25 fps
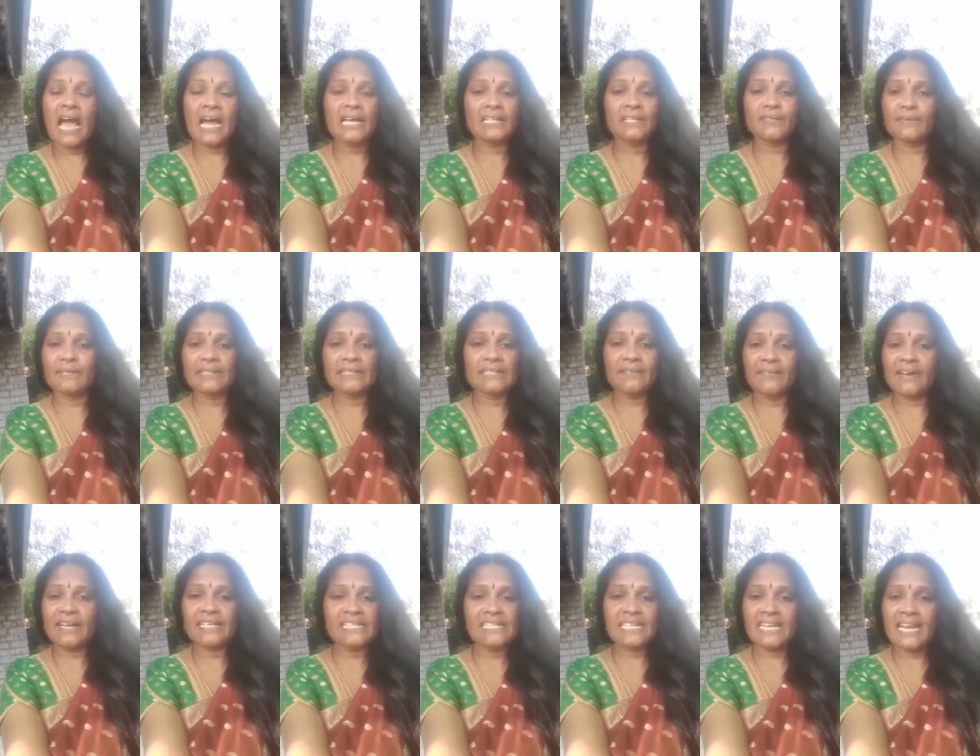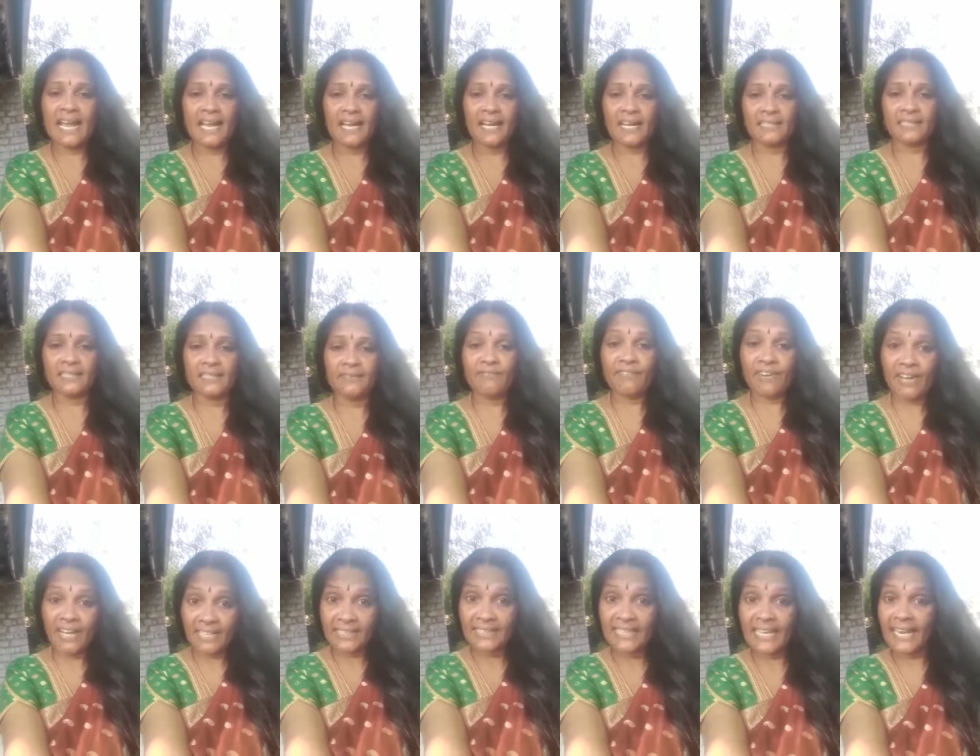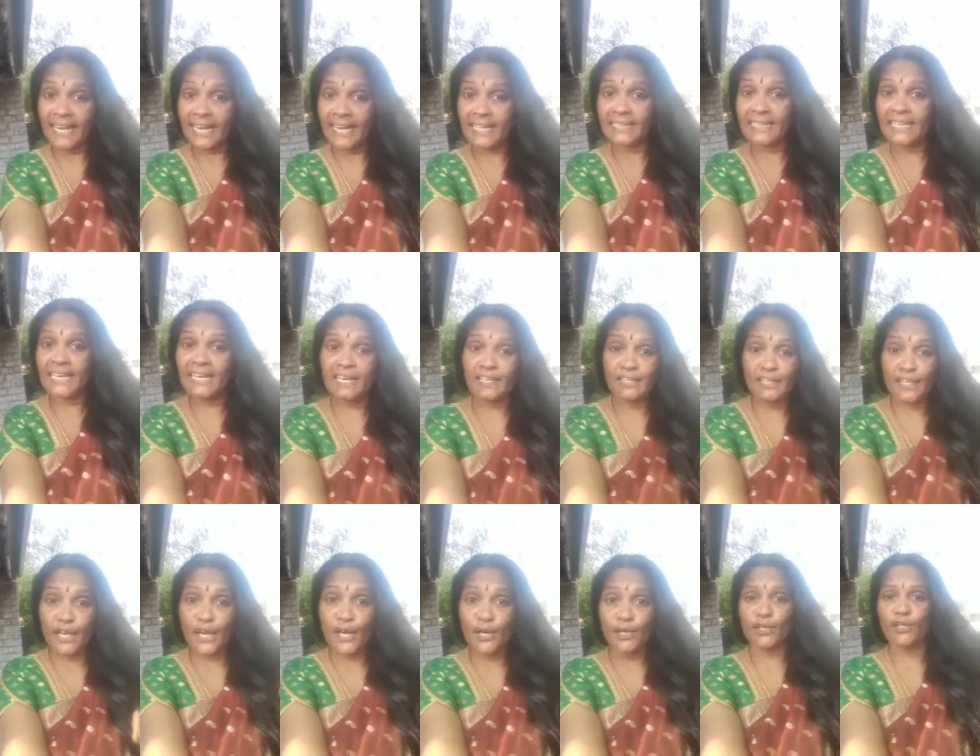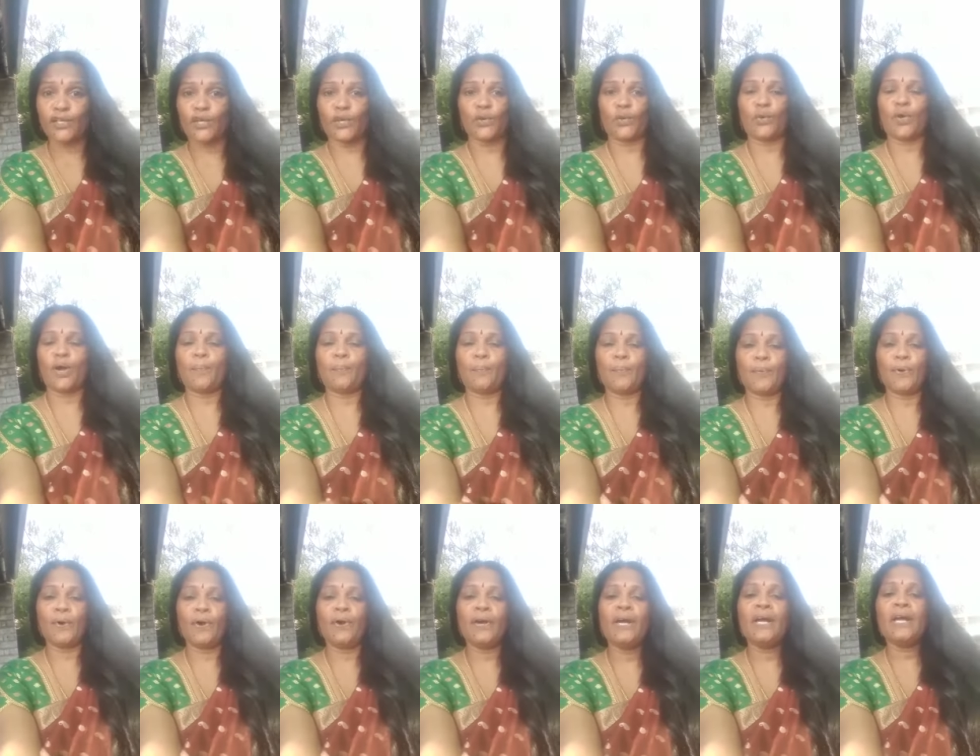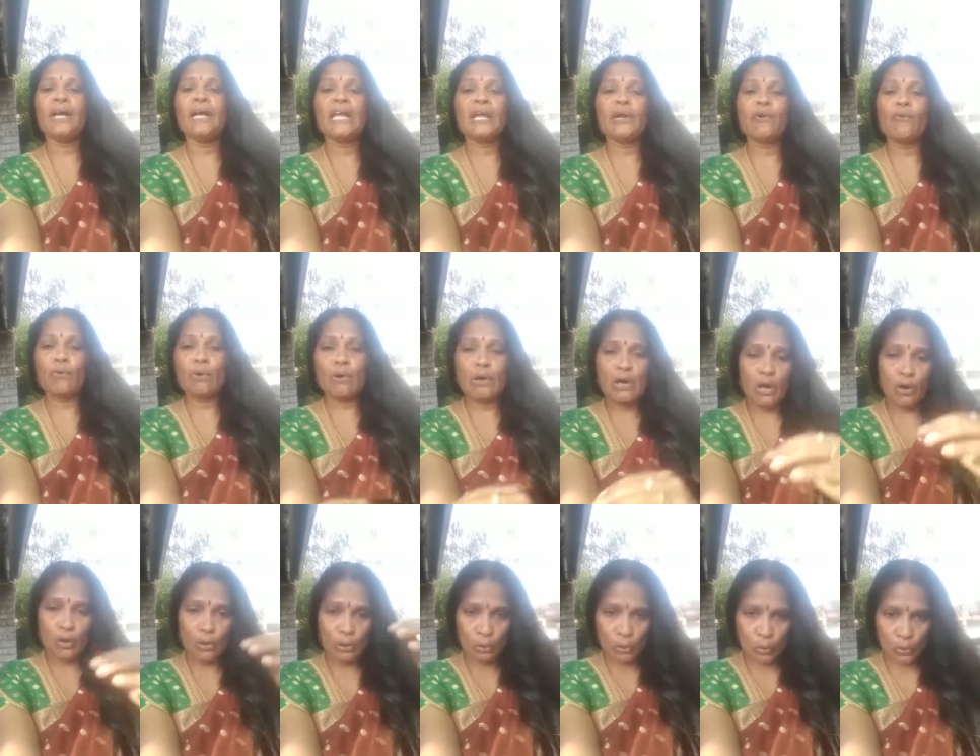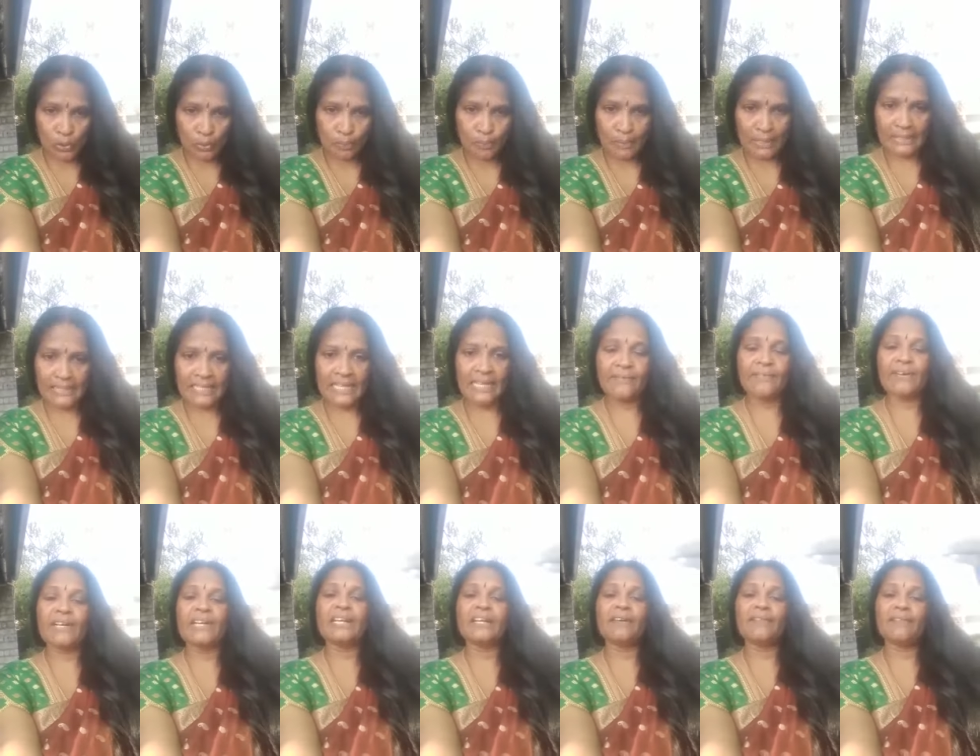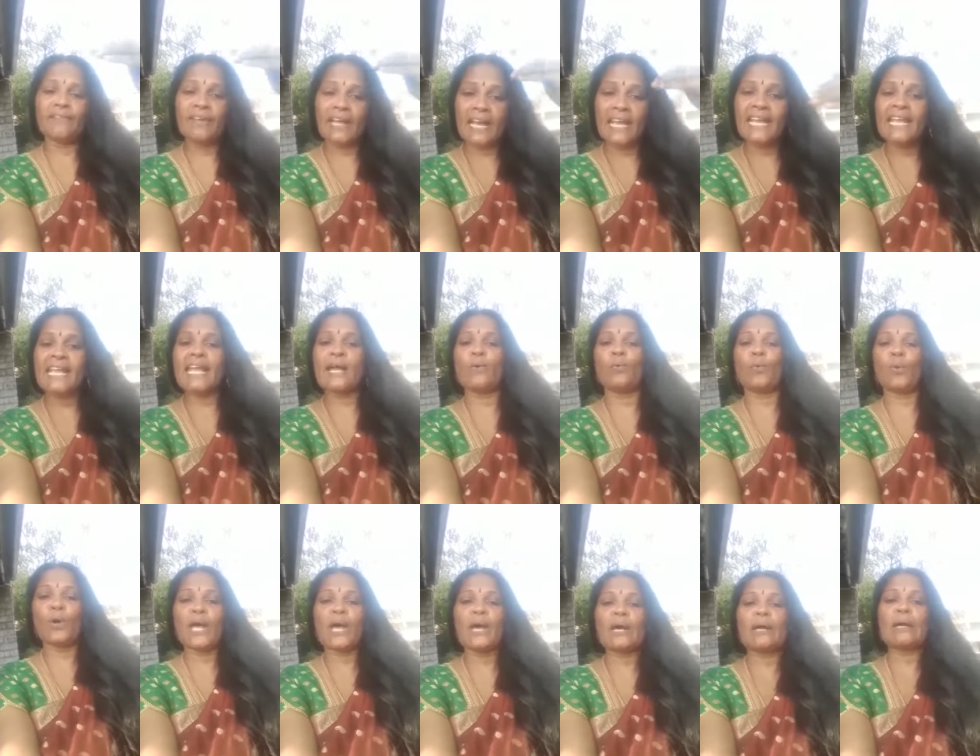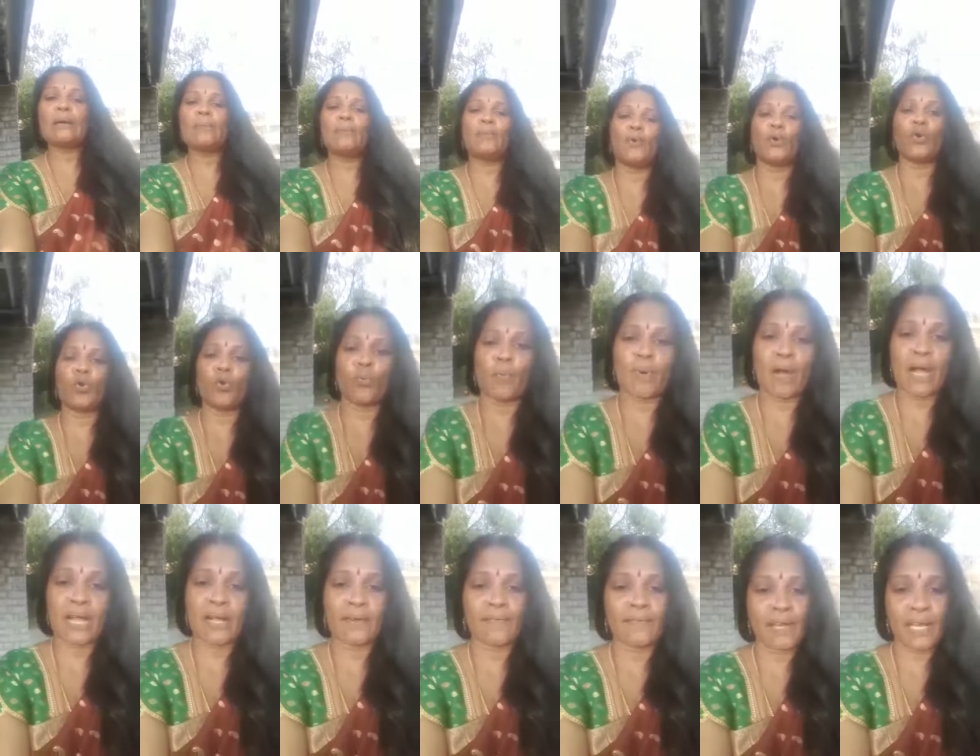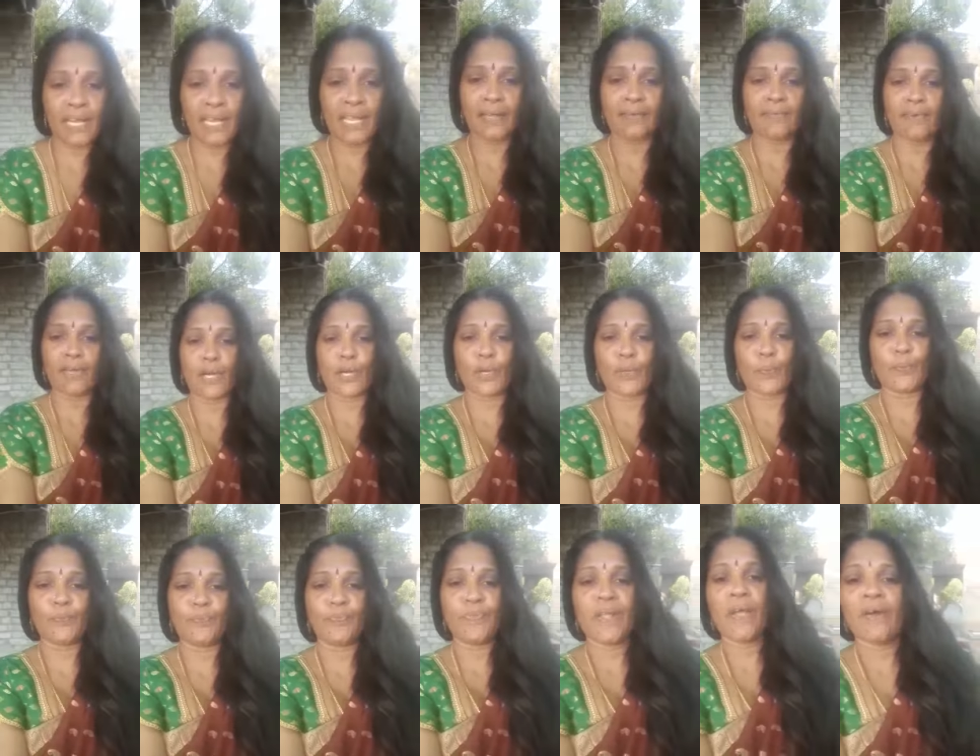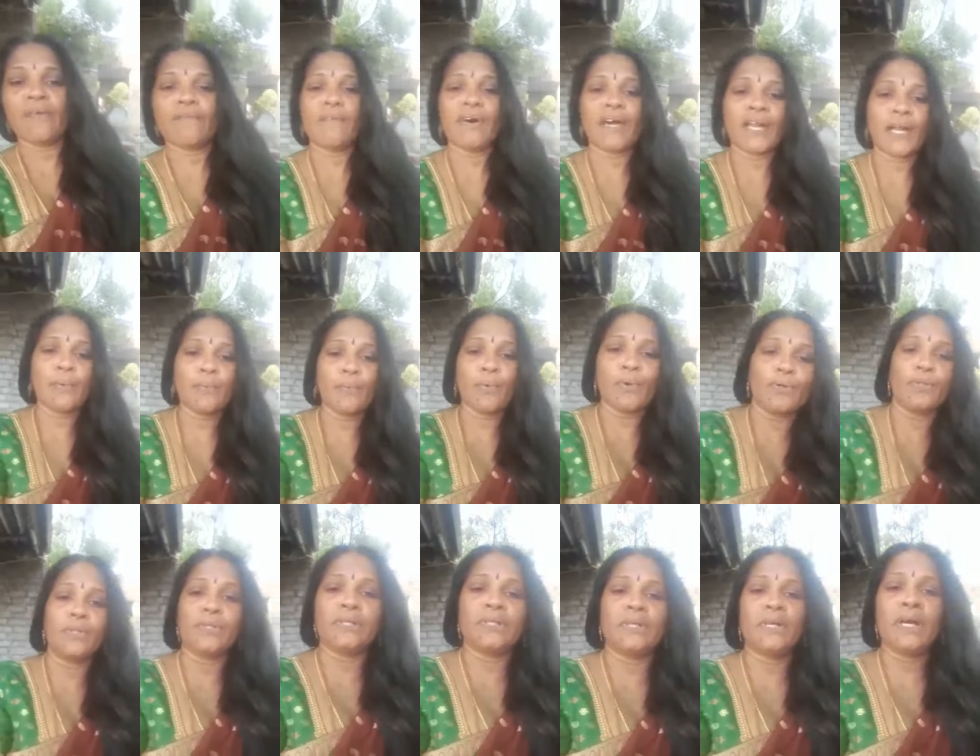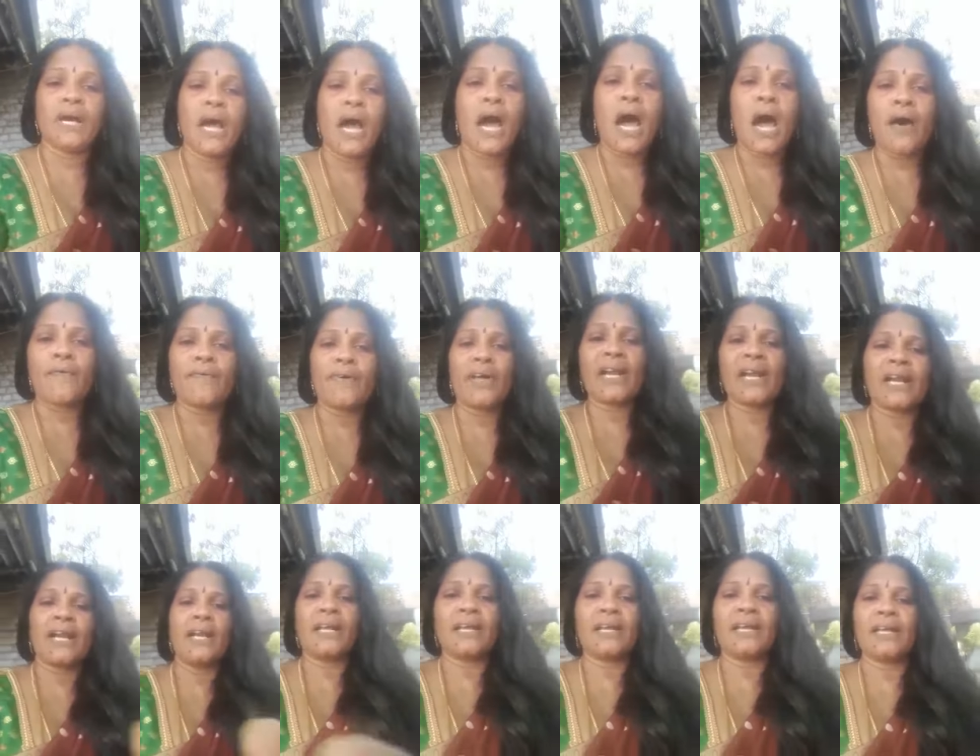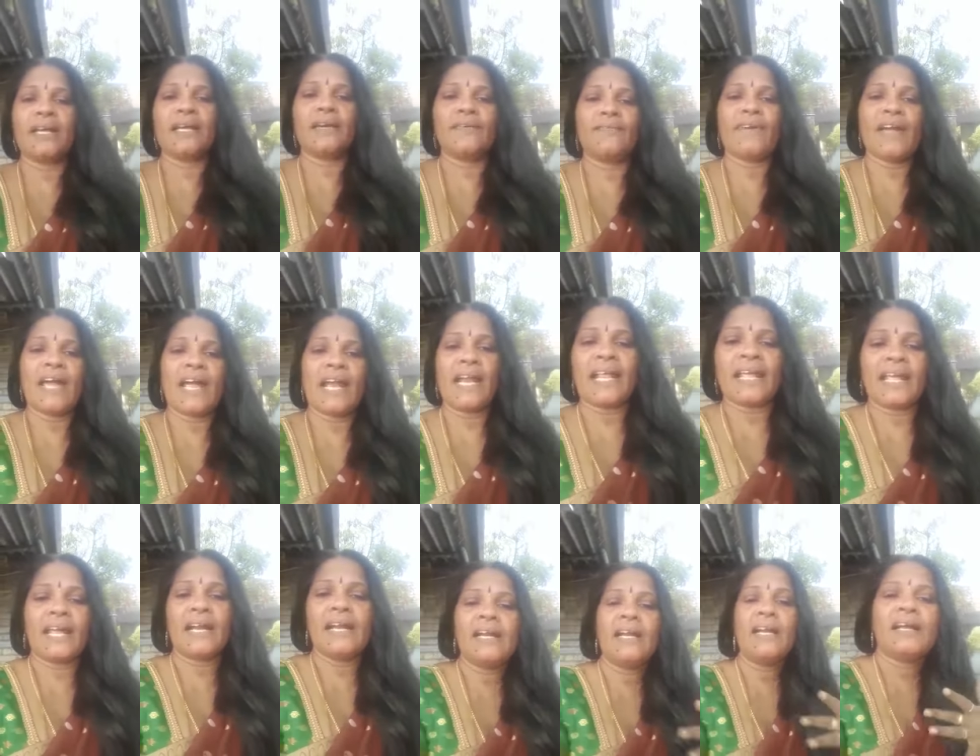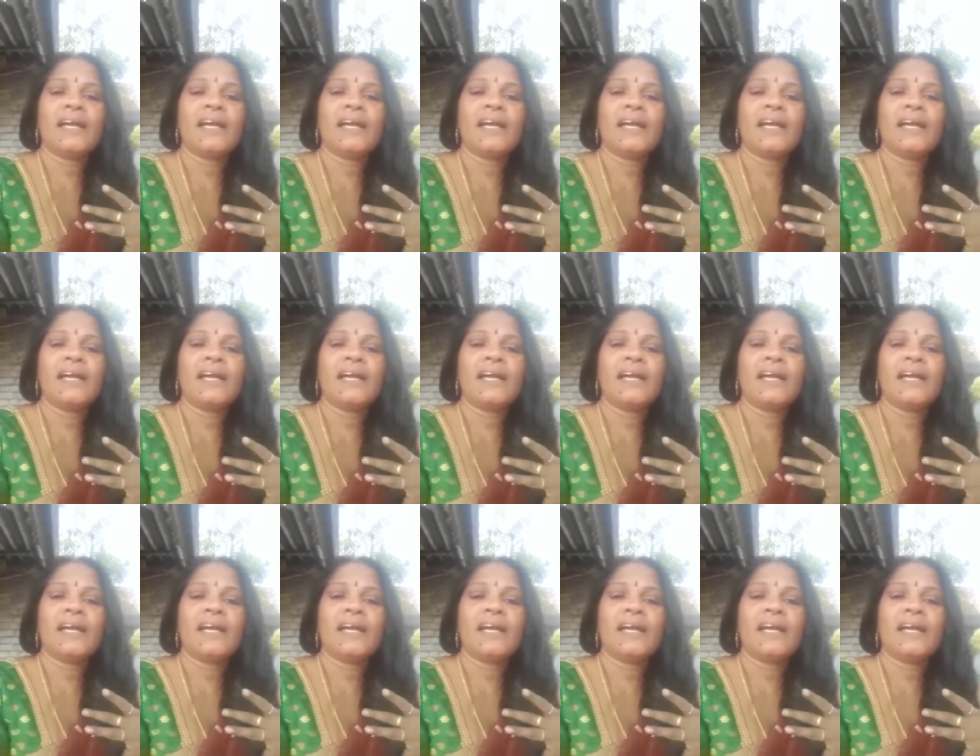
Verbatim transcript: அது வந்து வெற்றியாகாது விழுந்த இடத்துலேருந்து எழுந்துக்கணும் அப்போது இவங்க குடும்பத்தை விட்டு வெளியே உலகபூர்வமாக வெளியே வரணும் வரும்போது அவர்களுக்கு வேலைகள்